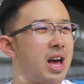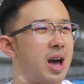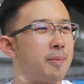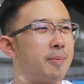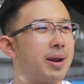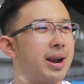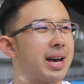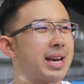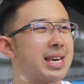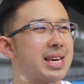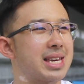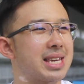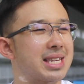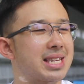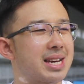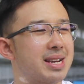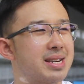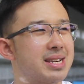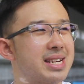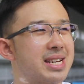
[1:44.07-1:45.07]
apalagi
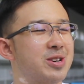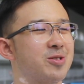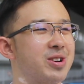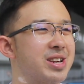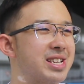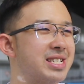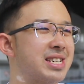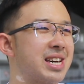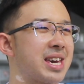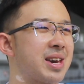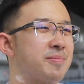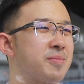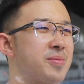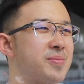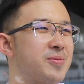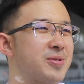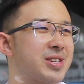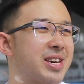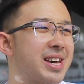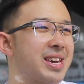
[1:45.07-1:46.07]
kita di Indonesia yang
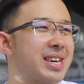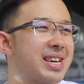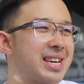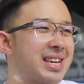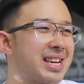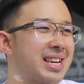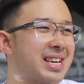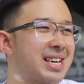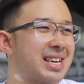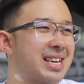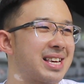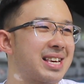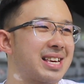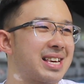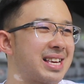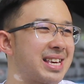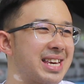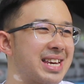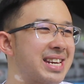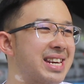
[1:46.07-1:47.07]
mempunyai
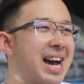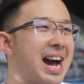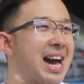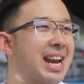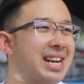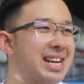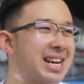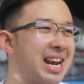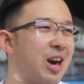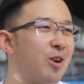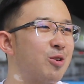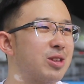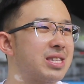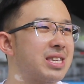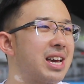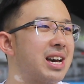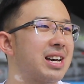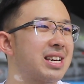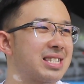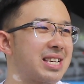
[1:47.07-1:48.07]
keindahan laut
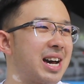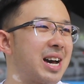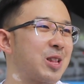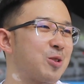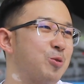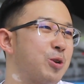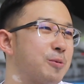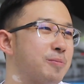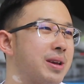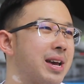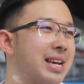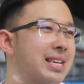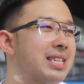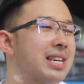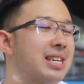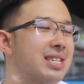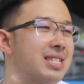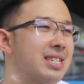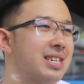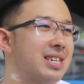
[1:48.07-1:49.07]
yang sangat luar
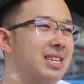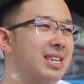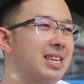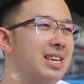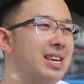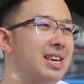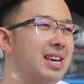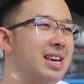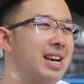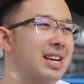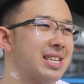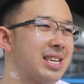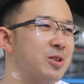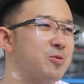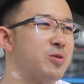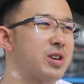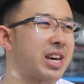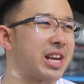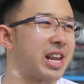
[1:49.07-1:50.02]
biasa sih jadi we